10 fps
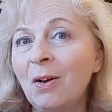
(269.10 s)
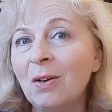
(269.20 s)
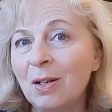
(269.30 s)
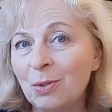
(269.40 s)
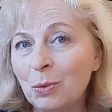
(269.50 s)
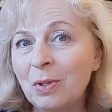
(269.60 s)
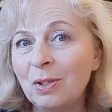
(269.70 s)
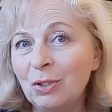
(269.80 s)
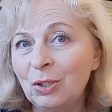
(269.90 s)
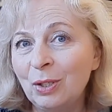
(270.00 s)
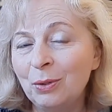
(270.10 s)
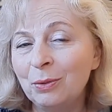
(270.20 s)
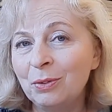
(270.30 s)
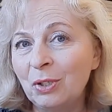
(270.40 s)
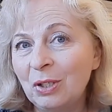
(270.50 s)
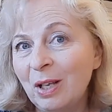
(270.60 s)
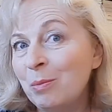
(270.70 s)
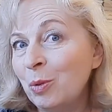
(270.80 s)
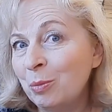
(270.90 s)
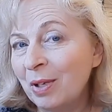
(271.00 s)
Okazuje się, że ta
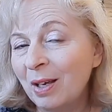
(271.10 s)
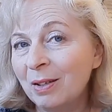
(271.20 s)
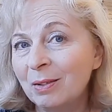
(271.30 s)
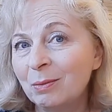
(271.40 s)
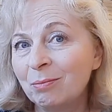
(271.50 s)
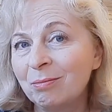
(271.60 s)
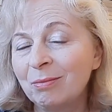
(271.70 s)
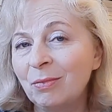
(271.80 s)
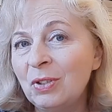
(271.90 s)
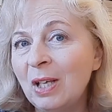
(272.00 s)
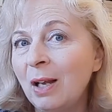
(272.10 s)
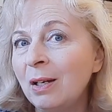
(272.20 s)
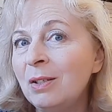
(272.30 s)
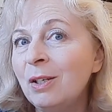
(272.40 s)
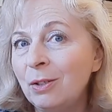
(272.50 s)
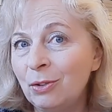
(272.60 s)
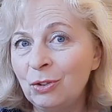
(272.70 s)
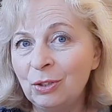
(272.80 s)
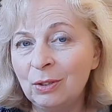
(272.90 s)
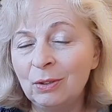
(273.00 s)
mumia wcale nie
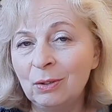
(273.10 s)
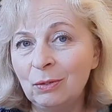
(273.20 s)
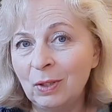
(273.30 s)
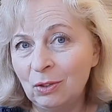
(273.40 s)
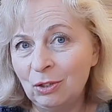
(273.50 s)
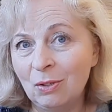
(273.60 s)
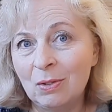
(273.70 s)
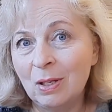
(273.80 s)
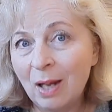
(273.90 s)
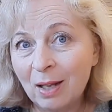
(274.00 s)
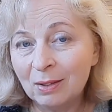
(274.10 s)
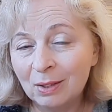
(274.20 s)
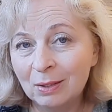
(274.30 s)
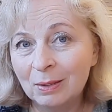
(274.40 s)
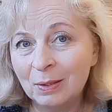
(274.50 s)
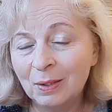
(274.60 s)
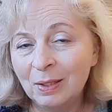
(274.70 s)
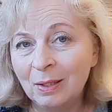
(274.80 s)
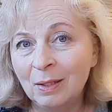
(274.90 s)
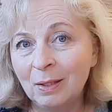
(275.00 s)
liczy 2000 lat.
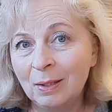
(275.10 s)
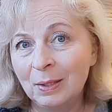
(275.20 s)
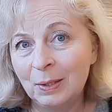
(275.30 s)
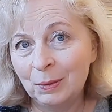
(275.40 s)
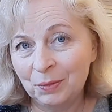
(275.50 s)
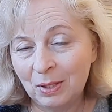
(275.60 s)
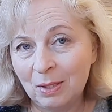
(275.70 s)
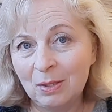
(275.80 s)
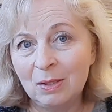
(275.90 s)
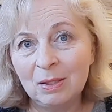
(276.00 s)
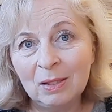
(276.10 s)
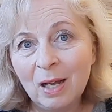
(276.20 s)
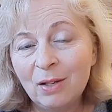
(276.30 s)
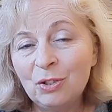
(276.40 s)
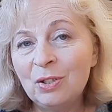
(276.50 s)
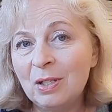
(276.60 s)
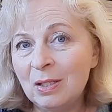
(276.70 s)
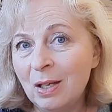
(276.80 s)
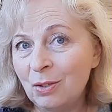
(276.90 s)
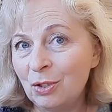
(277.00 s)
Jest znacznie,
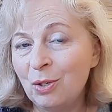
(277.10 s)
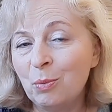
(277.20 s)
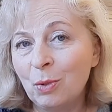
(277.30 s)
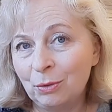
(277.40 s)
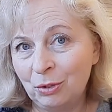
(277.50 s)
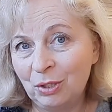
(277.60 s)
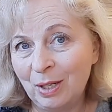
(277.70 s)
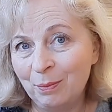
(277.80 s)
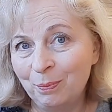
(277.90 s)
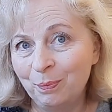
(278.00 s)
znacznie młodsza.